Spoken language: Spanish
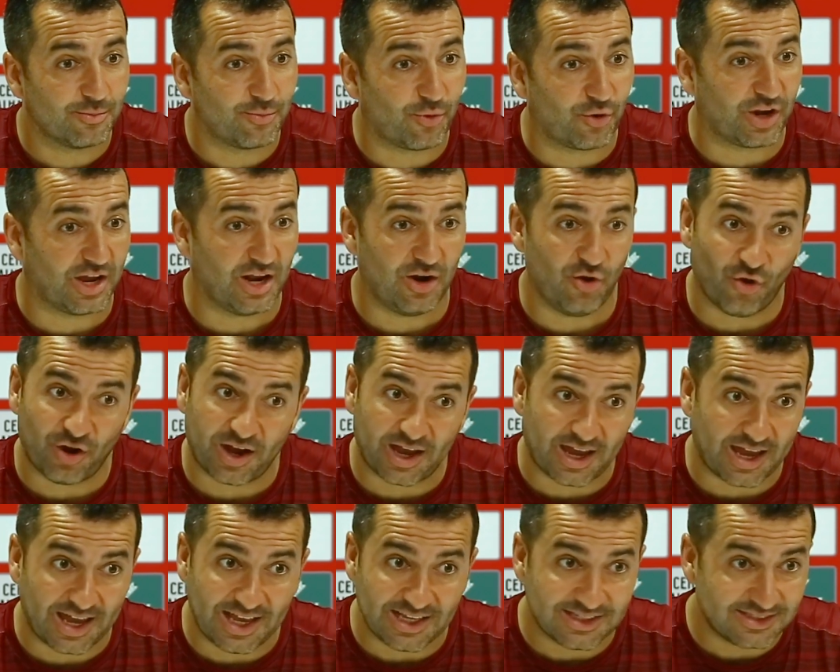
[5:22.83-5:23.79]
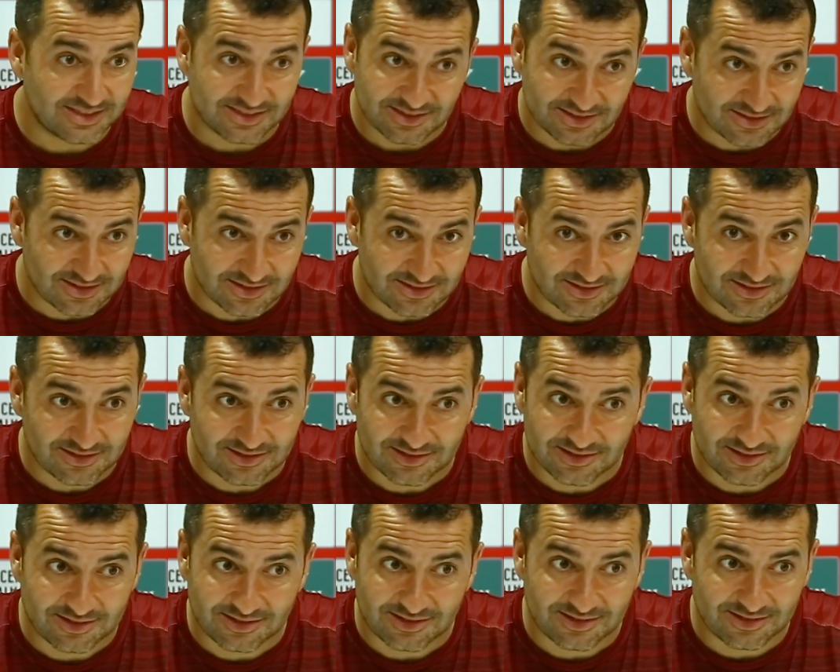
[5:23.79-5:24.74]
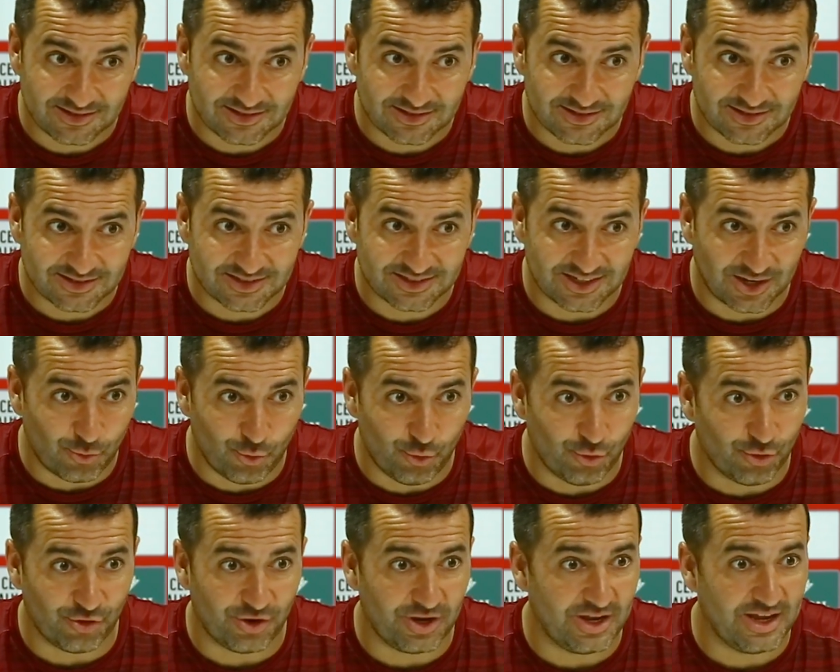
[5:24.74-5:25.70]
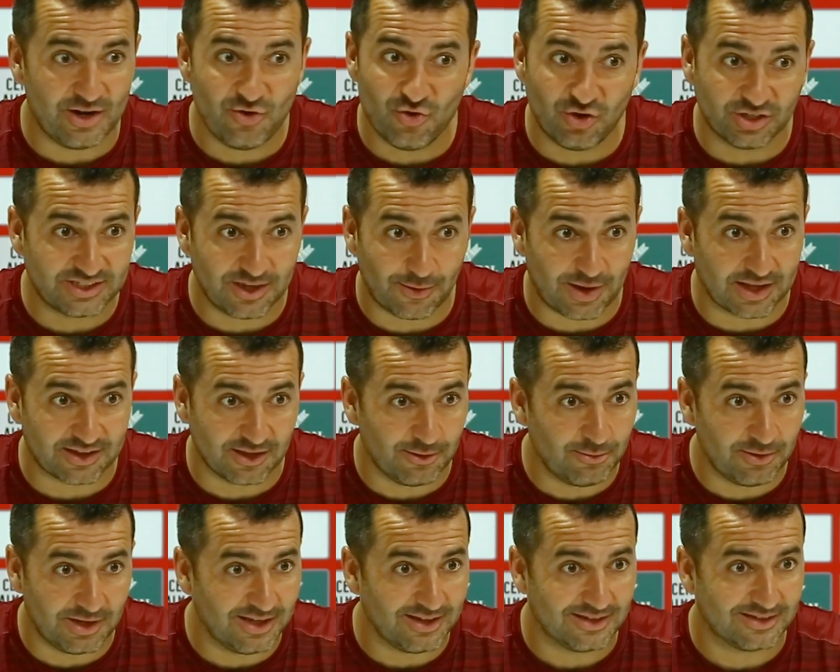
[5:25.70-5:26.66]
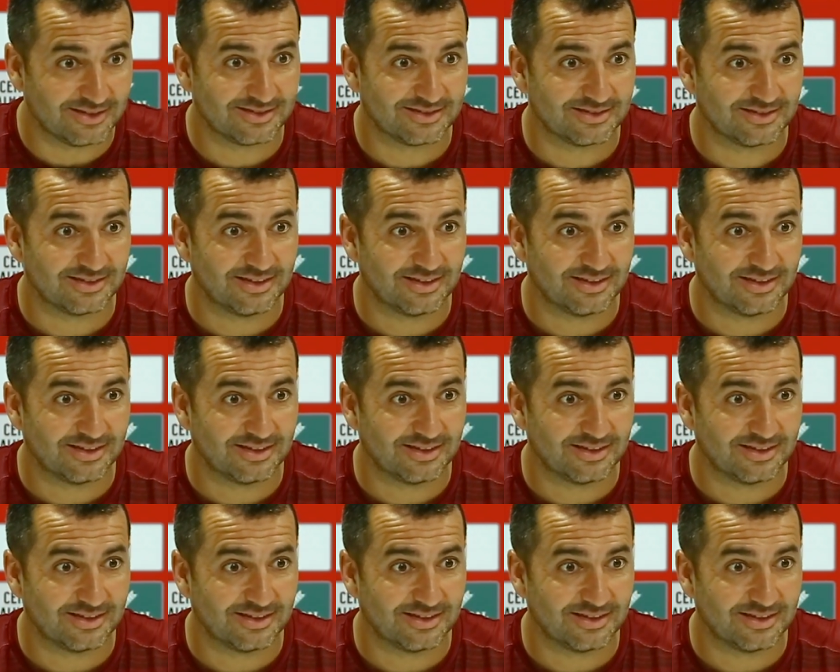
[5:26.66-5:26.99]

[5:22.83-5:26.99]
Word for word: Porque lo que es seguro y no es debatible